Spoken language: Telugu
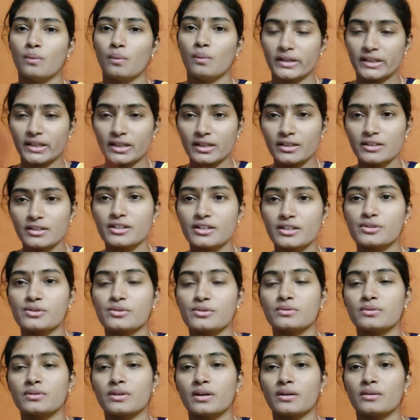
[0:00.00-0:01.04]
వాకింగ్
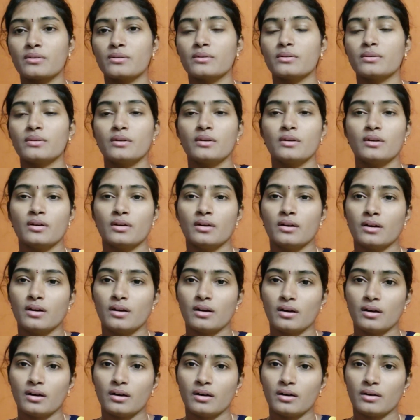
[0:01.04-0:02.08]
చేస్తున్నారు
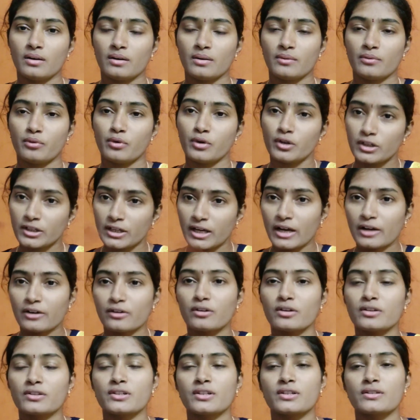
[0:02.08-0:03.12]
ఫుడ్
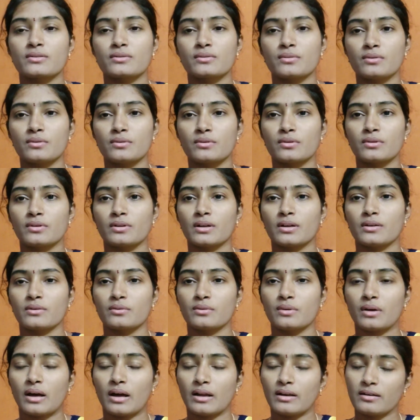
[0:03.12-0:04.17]
కంట్రోల్
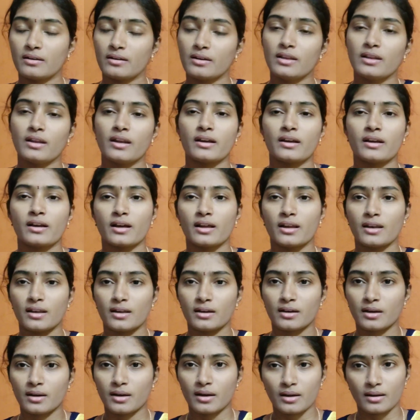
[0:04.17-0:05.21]
చేసుకుంటున్నారు అన్ని
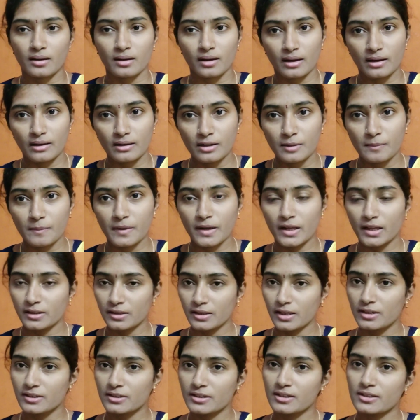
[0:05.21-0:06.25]
రకాలుగా అన్ని
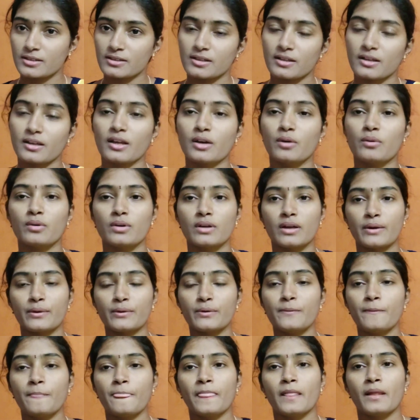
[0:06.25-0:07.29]
ప్రయత్నాలు చేస్తూనే
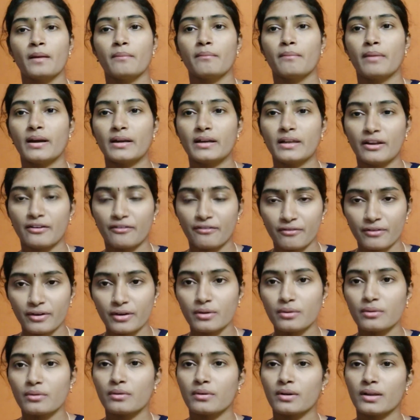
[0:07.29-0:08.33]
ఉన్నారు బట్
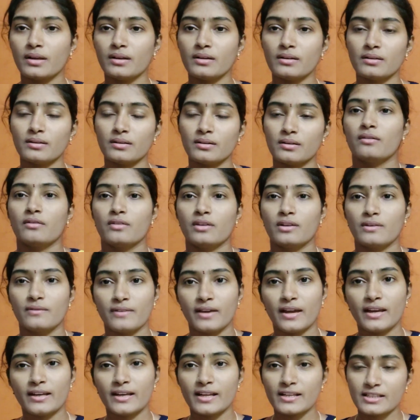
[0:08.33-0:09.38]
ఎవ్వరు కూడా ఈ
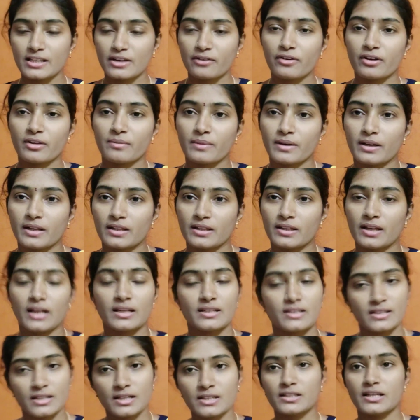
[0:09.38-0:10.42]
వెయిట్ లాస్ అవ్వడం అనేది
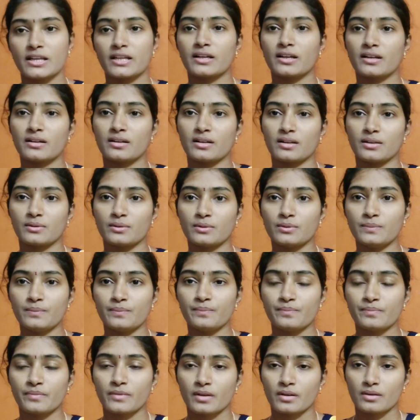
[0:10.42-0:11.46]
అస్సలు జరగట్లేదు
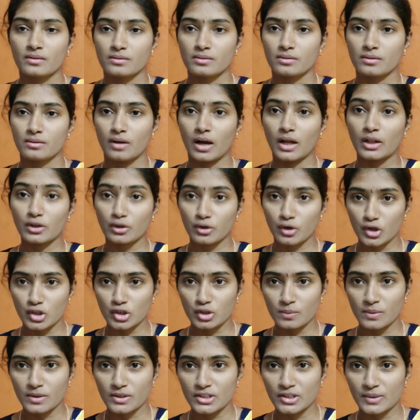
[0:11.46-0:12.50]
సో
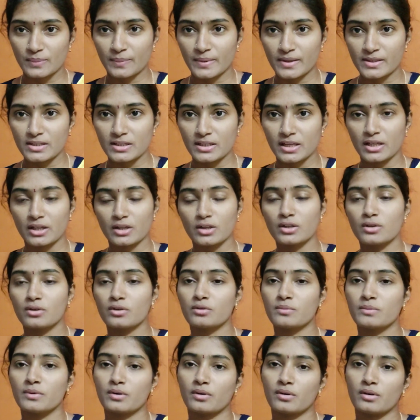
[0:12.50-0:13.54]
అందుకోసం అని చెప్పేసి నేను
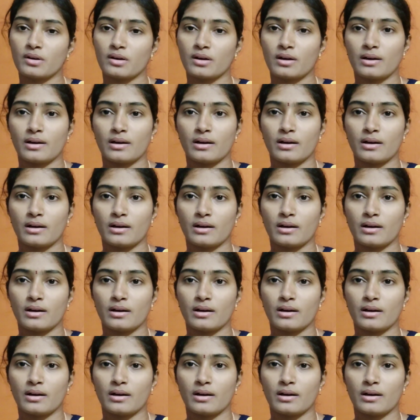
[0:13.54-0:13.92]
ఈరోజు మీకు ఒక